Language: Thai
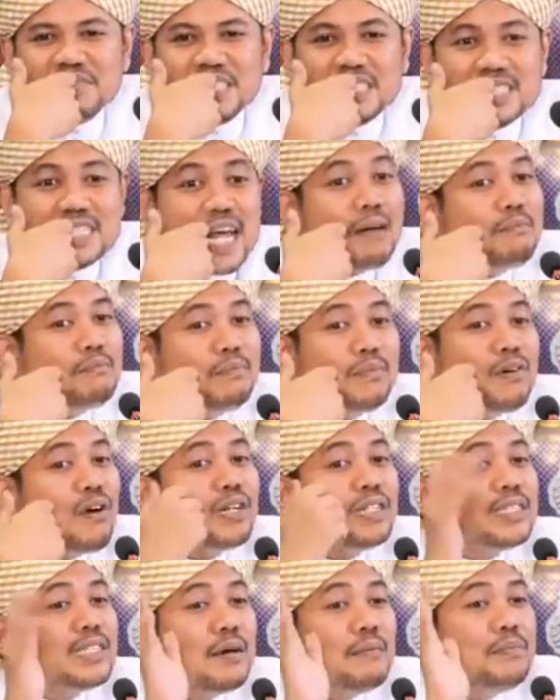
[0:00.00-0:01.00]
ซ้ำรอ
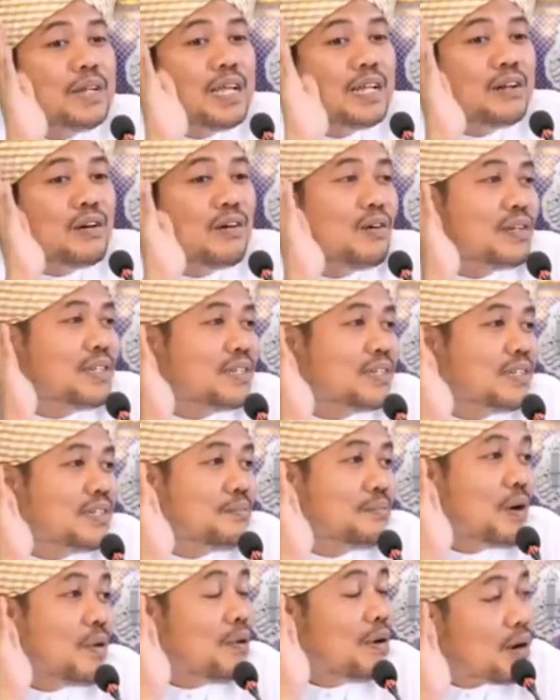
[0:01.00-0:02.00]
ซ้ำแน่นอน
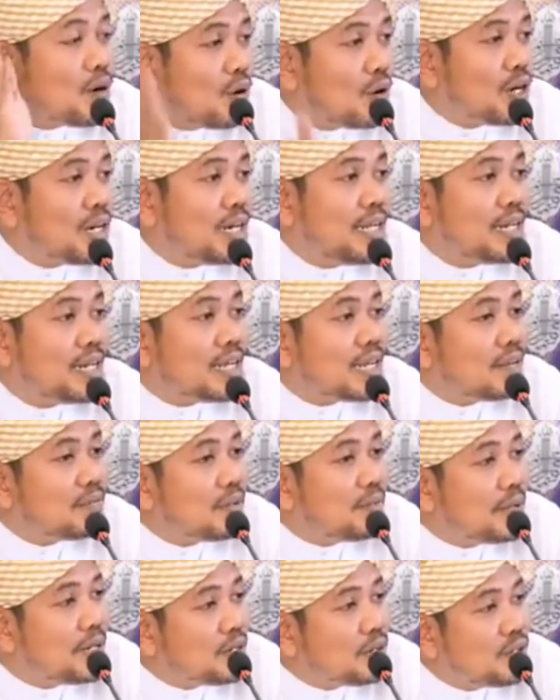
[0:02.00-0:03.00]
เพราะว่าคนเนี่ยนะครับ
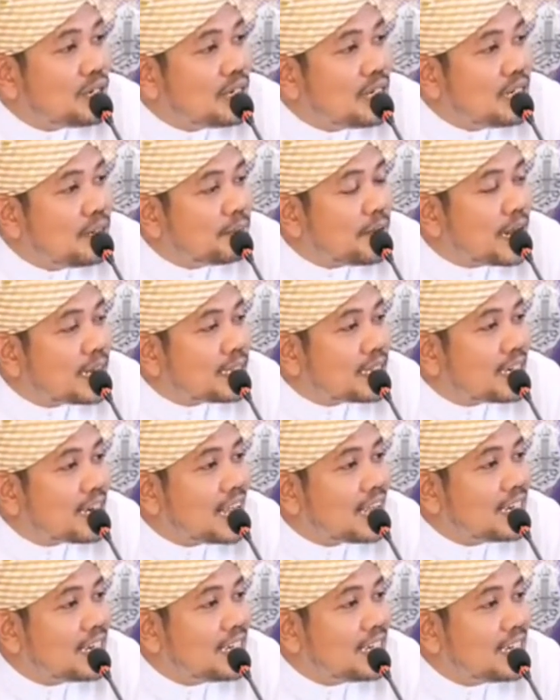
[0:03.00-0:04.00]
จะเป็นคนดีปรารถนา
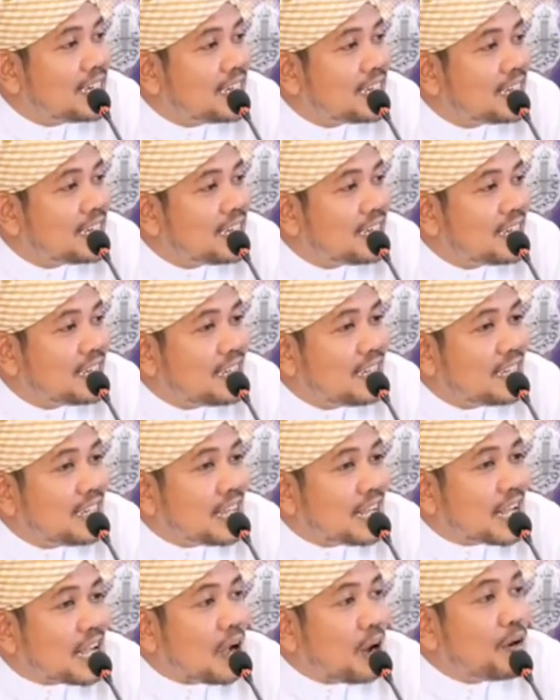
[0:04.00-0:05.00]
ดี
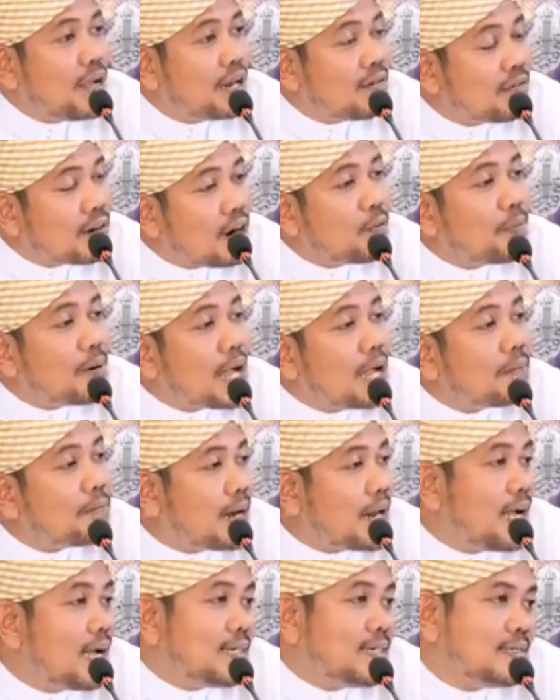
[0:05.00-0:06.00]
เขาเห็นเราพลาดพ
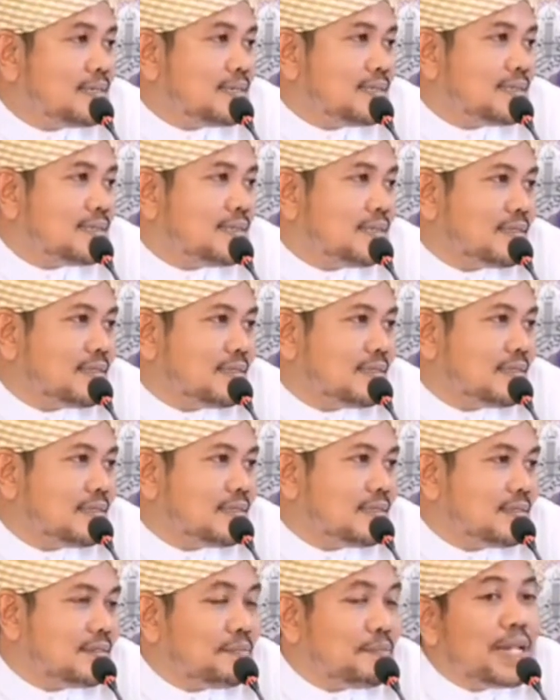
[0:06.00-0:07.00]
ลั้ง
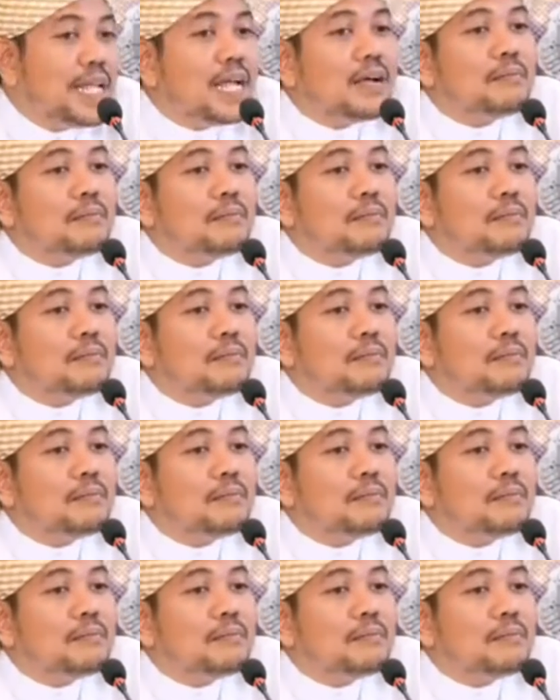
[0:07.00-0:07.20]
เพลียง